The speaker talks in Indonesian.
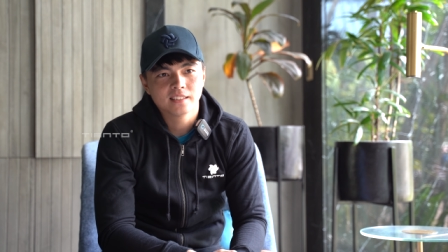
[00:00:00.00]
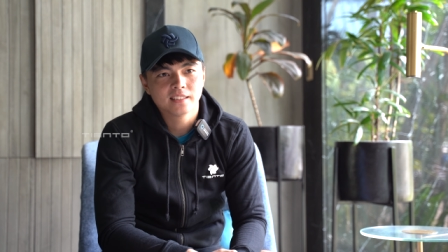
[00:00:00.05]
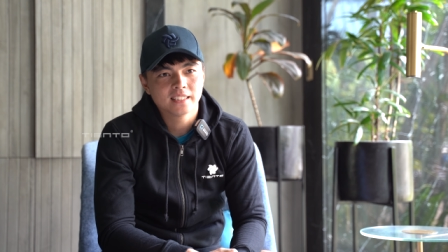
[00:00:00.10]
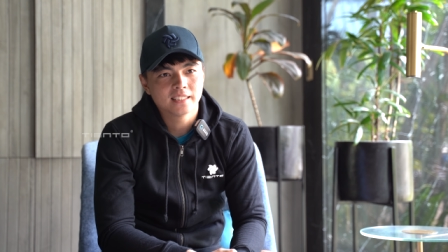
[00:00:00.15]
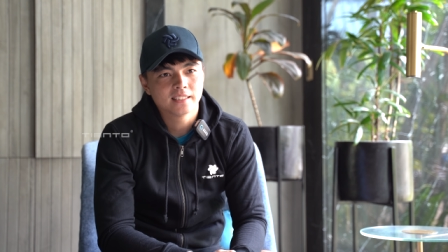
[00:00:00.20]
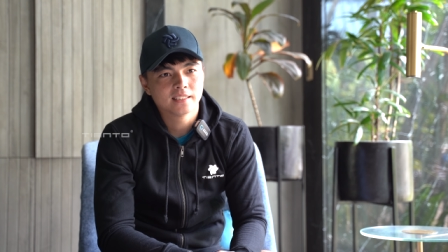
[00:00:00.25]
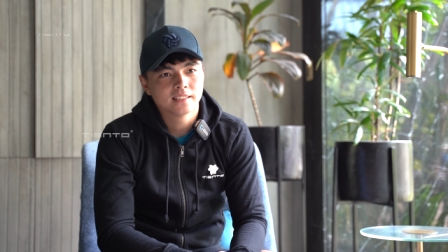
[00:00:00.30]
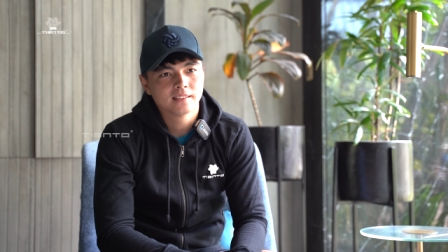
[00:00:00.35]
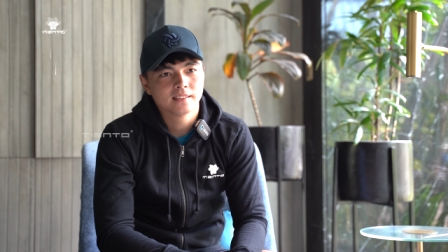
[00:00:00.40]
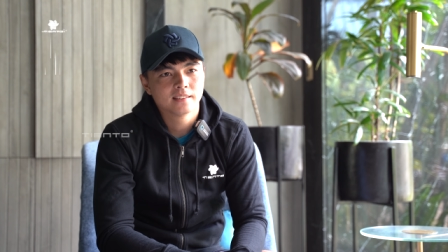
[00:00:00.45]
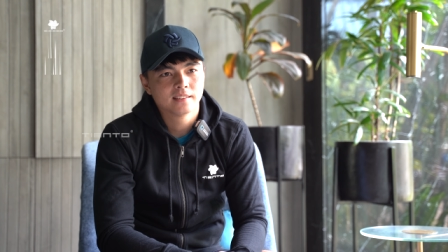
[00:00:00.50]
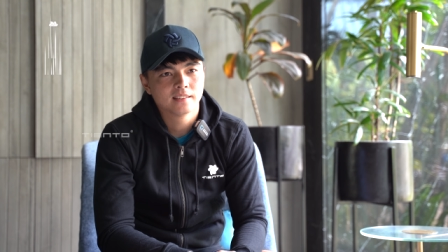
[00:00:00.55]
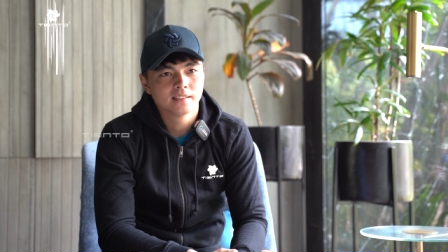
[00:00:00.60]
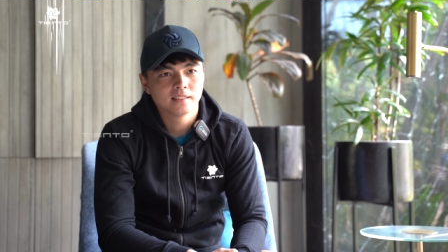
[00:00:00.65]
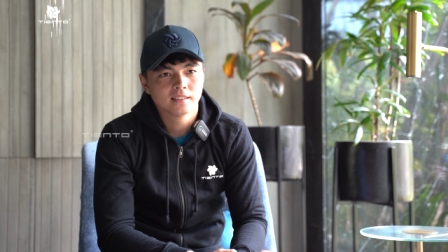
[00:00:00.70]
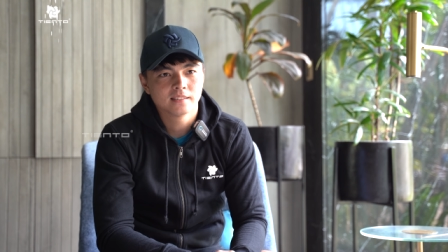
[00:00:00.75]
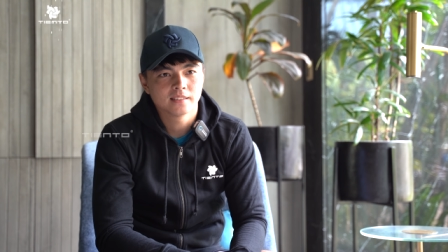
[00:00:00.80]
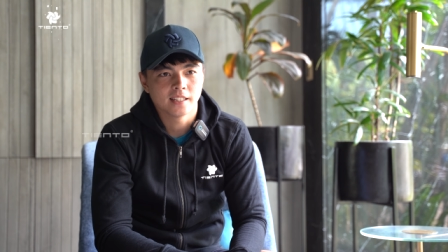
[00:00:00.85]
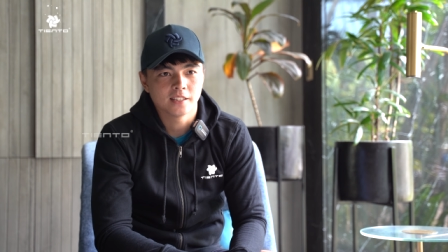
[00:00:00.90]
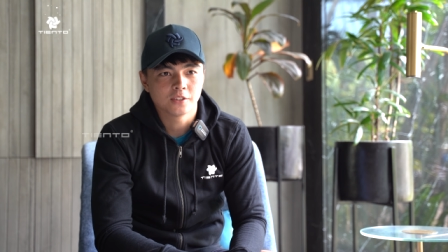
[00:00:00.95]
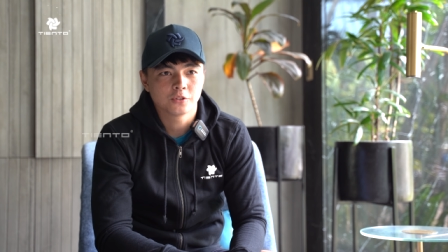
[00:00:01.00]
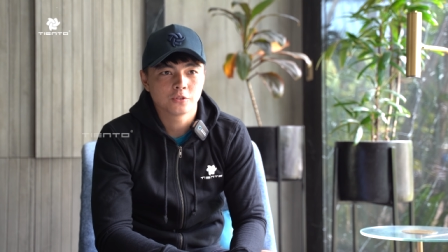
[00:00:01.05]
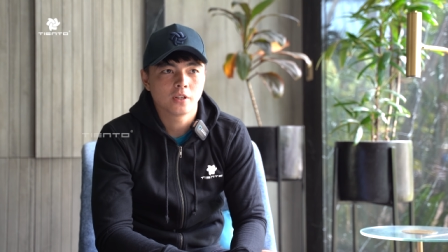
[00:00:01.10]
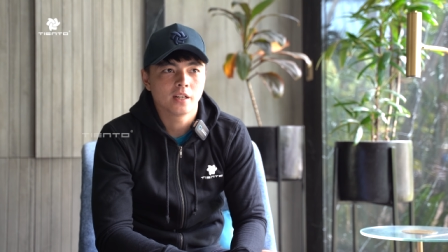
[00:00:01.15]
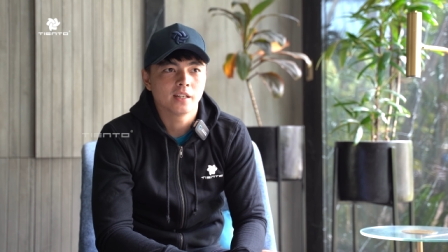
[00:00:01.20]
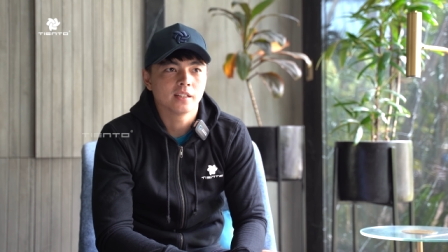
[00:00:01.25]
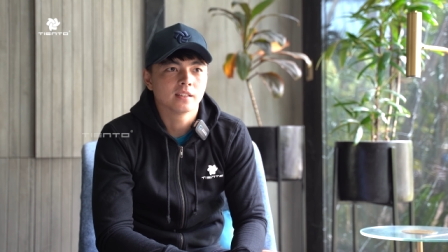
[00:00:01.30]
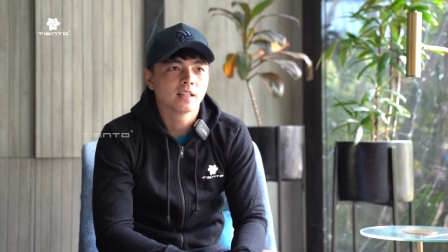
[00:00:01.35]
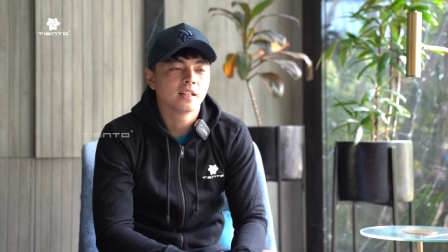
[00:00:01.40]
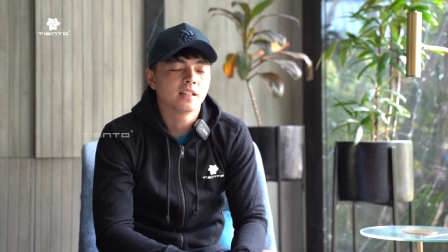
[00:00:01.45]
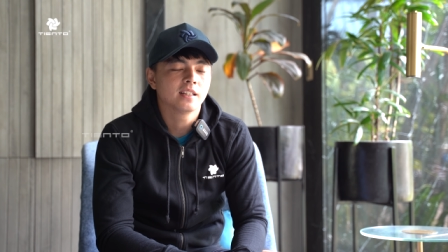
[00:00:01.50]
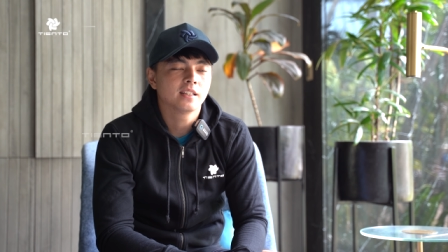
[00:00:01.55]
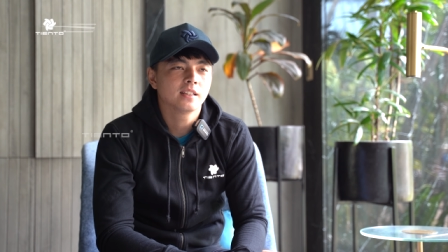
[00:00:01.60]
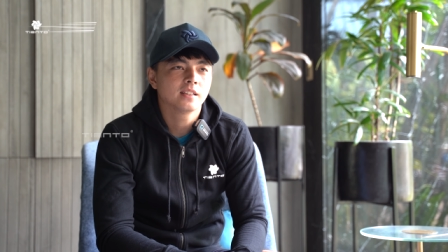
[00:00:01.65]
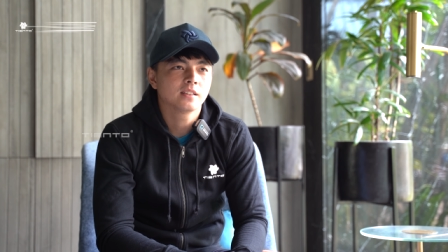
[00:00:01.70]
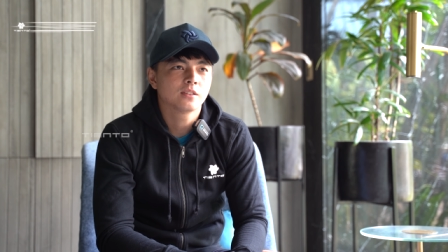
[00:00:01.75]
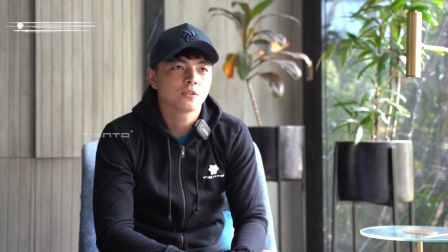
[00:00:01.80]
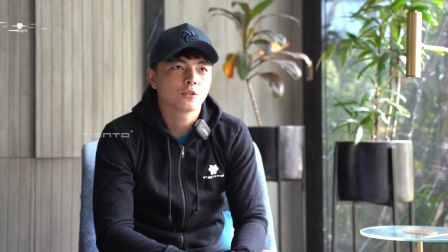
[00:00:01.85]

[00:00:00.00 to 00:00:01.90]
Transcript: sih. Okay. Saya suka Itali,